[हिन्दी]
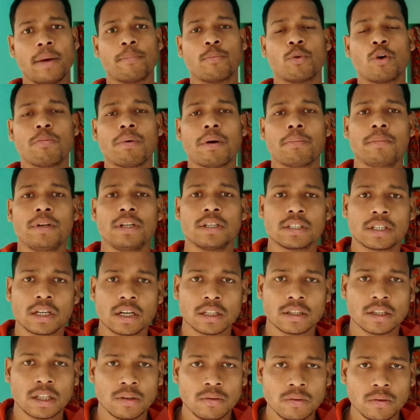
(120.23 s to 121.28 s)
ऐप को पब्लिश
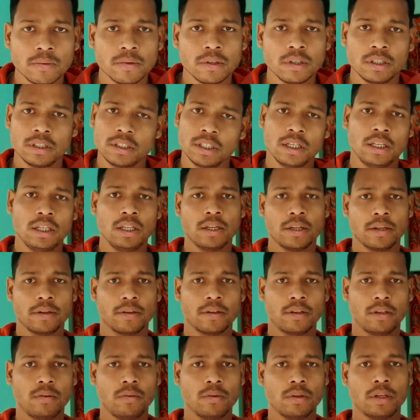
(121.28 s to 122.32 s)
करता हूँ इजीली
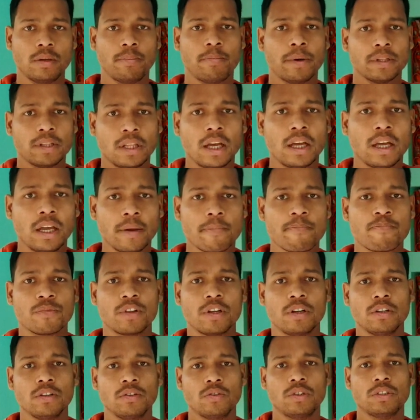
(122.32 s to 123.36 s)
क्योंकि पता है
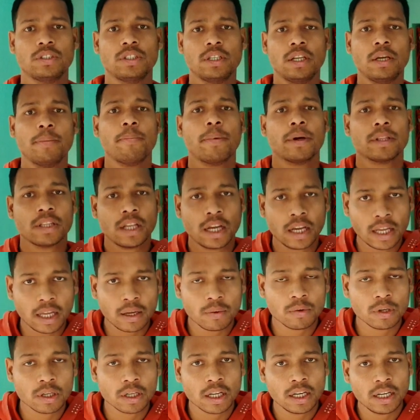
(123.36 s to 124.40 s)
तो जिन्हें पता है
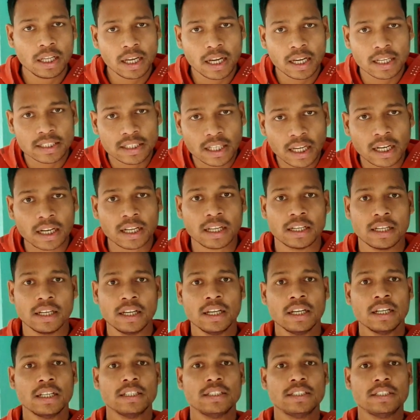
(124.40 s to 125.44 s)
उनके लिए आसान है
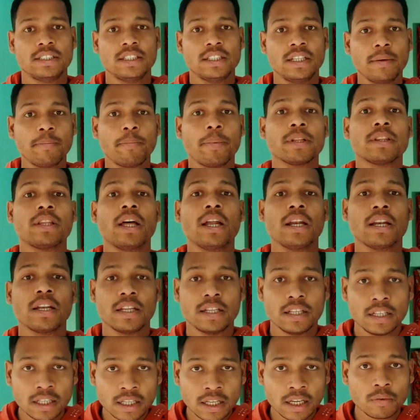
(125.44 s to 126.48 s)
जिन्हें पता
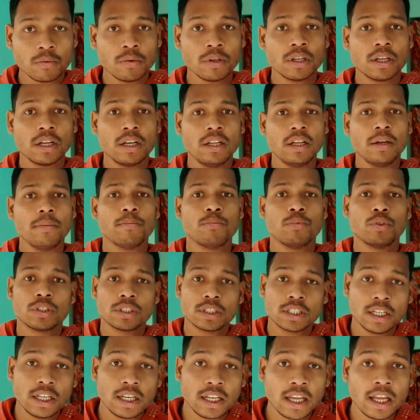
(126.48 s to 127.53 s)
नहीं है उनके लिए
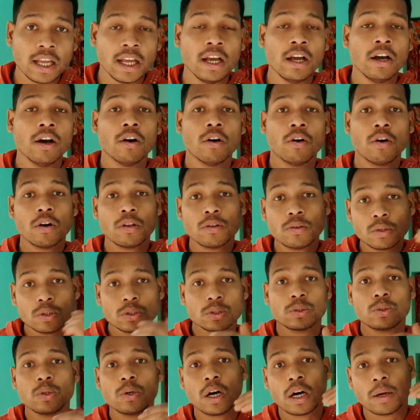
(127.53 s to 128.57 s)
मुश्किल है और
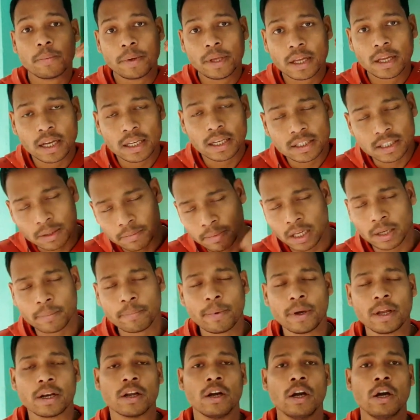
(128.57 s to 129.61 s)
दोस्तों अभी का समय
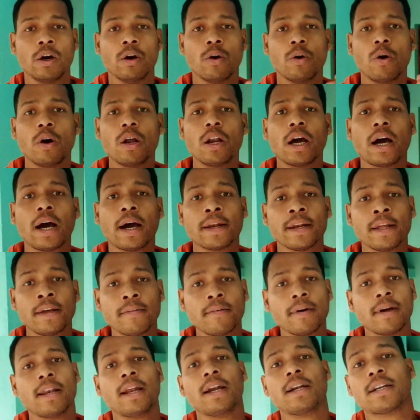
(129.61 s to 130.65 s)
पर और आने
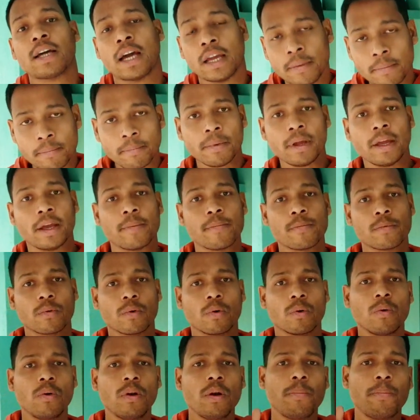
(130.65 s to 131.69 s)
वाला टाइम में
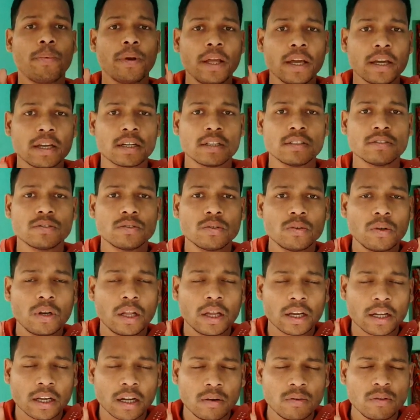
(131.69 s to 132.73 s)
गूगल प्ले कंसोल
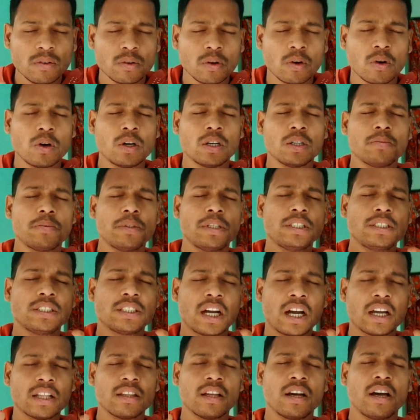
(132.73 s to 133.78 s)
अकाउंट और भी
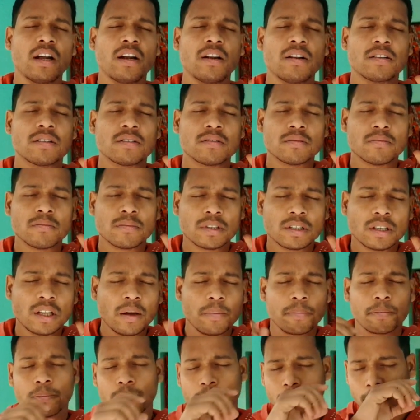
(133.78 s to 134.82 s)
ज़्यादा
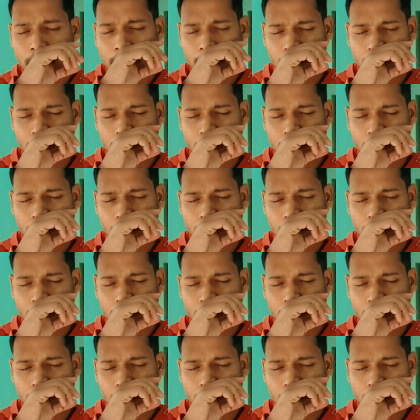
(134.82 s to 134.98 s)
टफ